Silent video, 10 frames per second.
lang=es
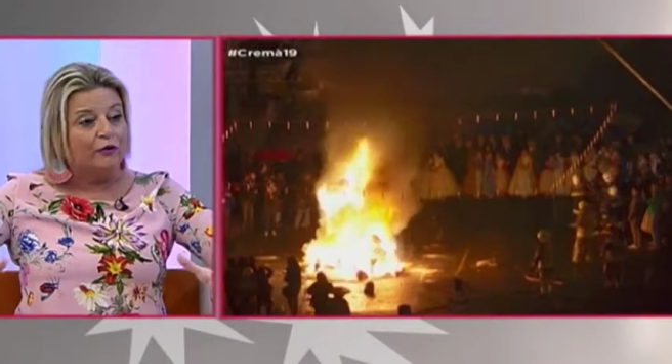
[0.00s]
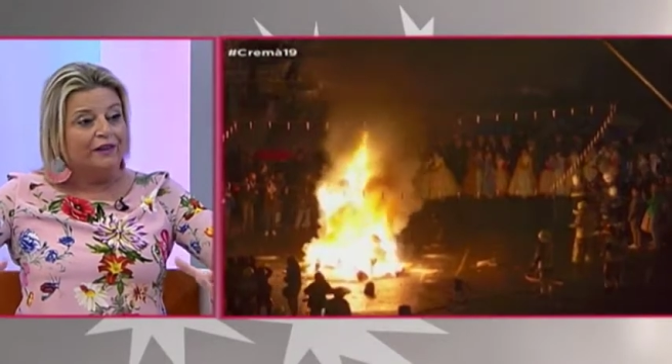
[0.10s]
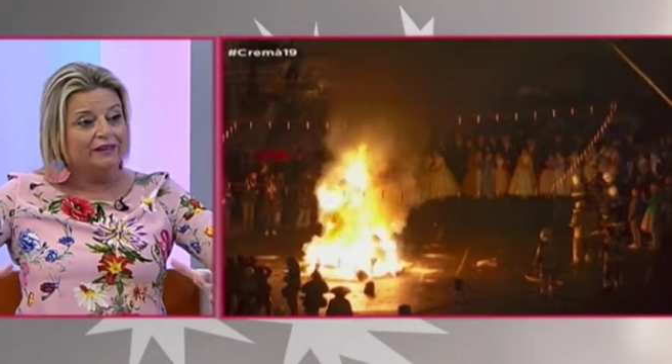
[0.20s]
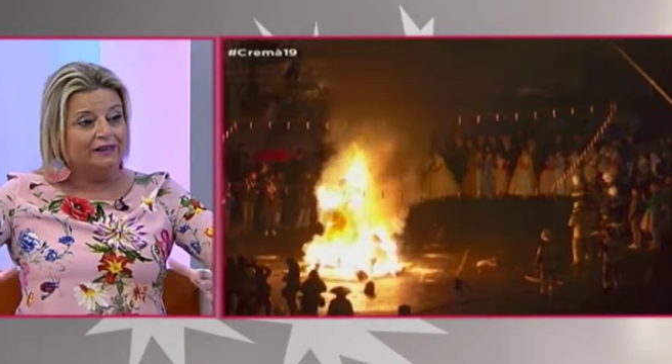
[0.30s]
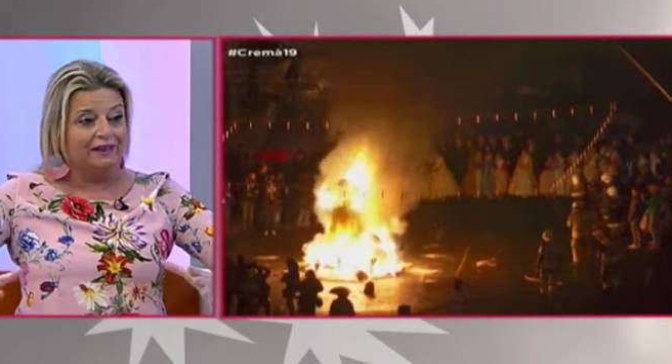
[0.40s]

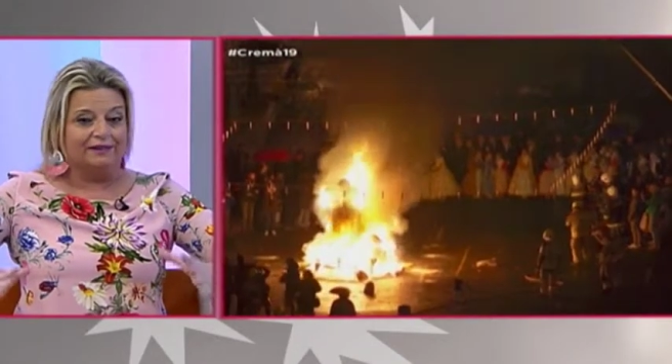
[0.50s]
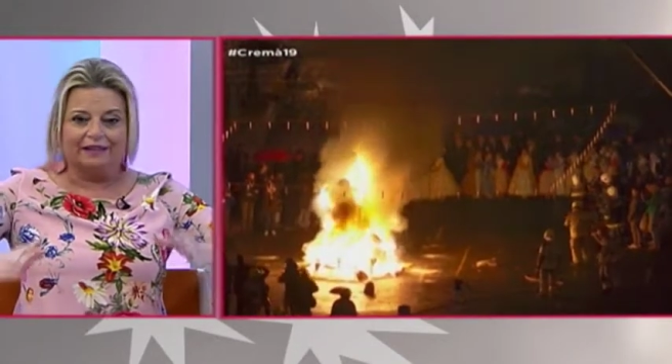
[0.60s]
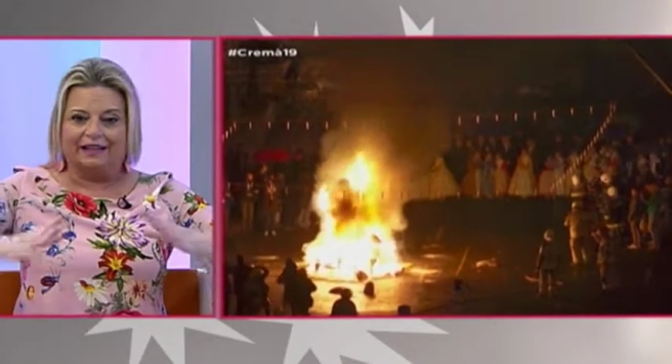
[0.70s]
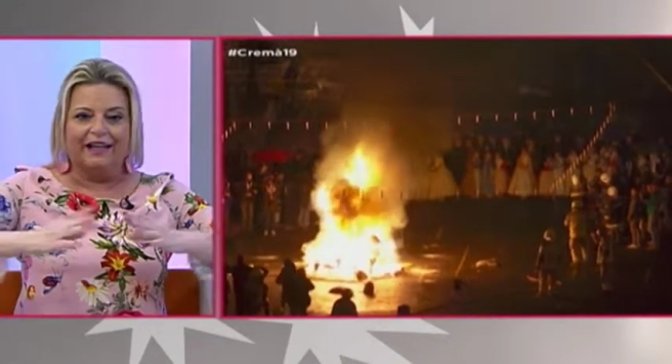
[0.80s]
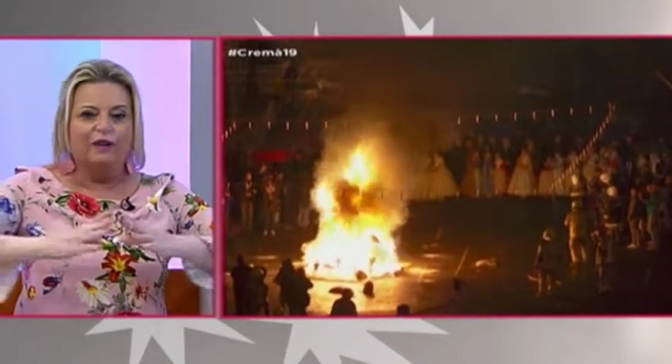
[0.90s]
fiestas,
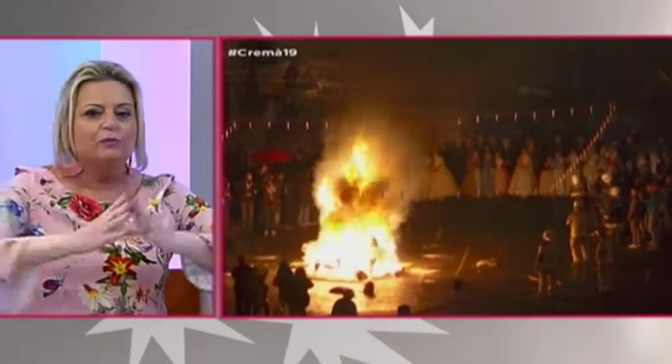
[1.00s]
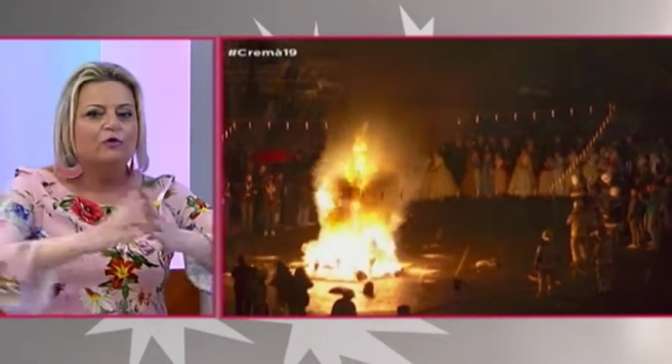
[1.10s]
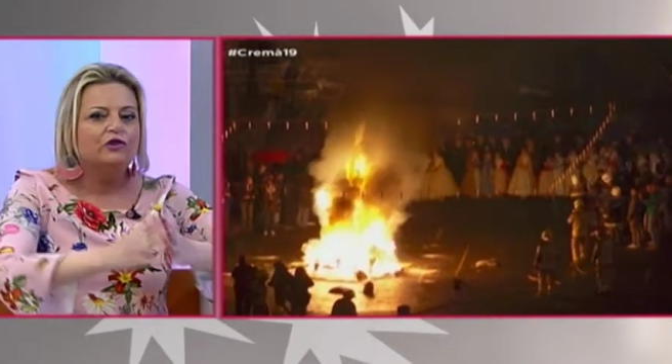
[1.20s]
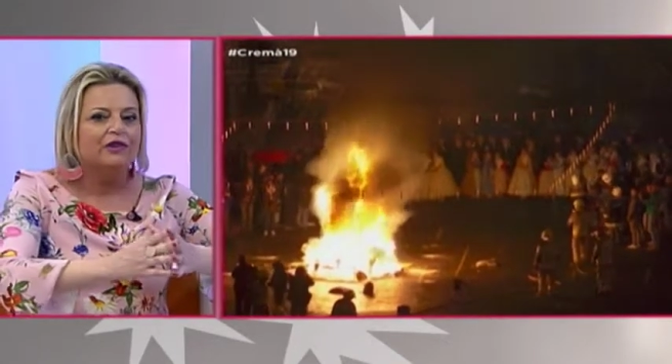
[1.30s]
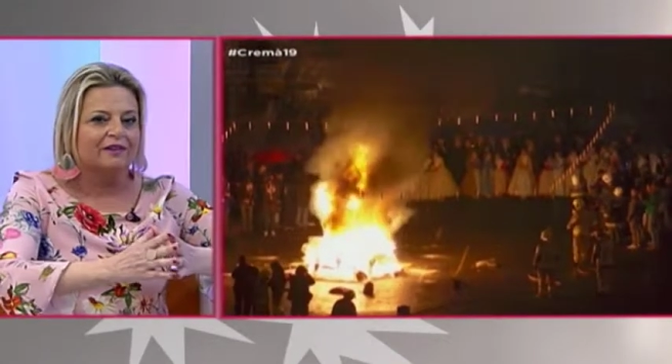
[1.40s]
que hay
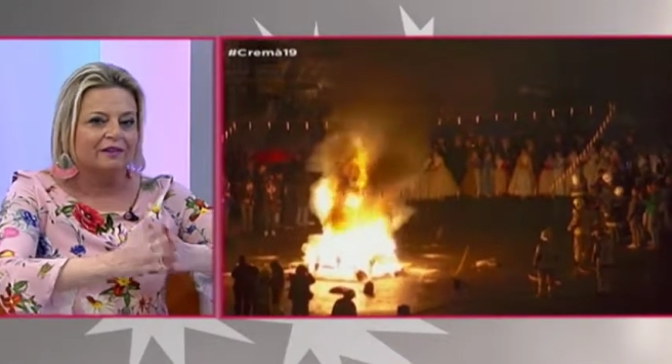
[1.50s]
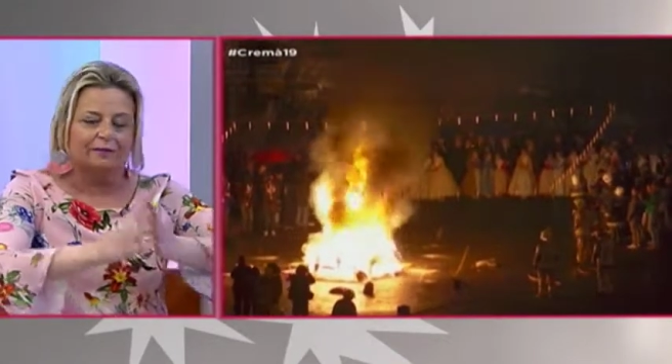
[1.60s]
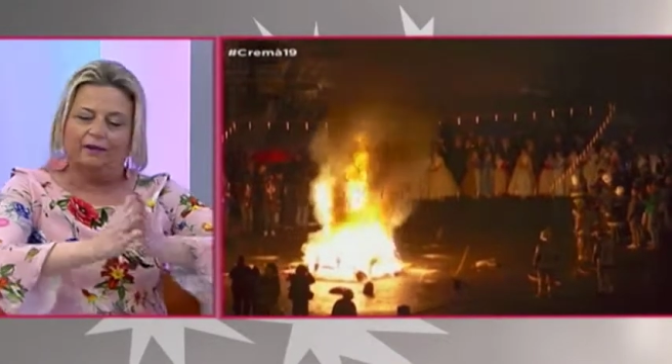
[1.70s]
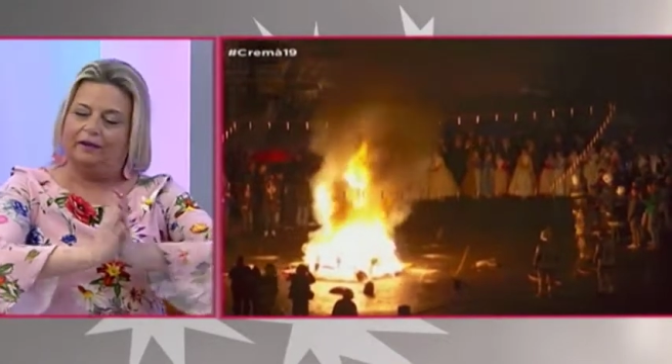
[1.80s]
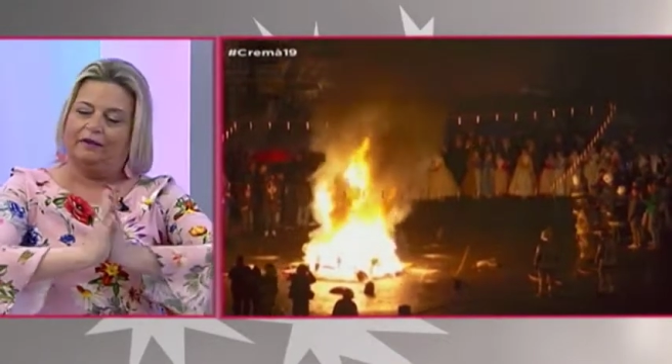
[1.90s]
muchas,
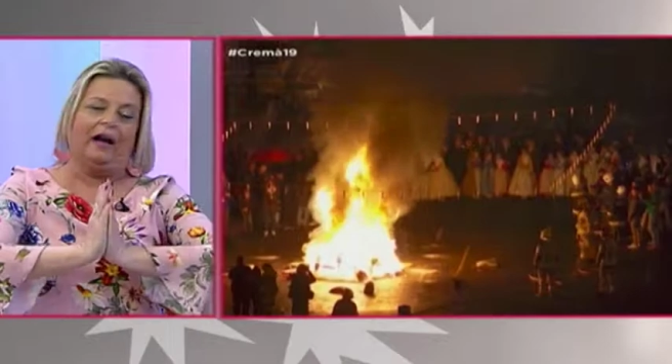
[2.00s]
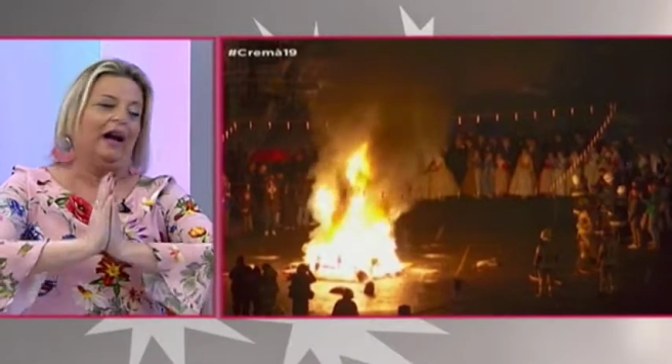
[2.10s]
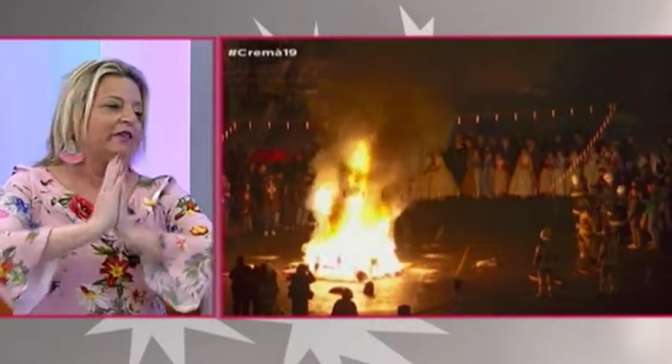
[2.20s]
a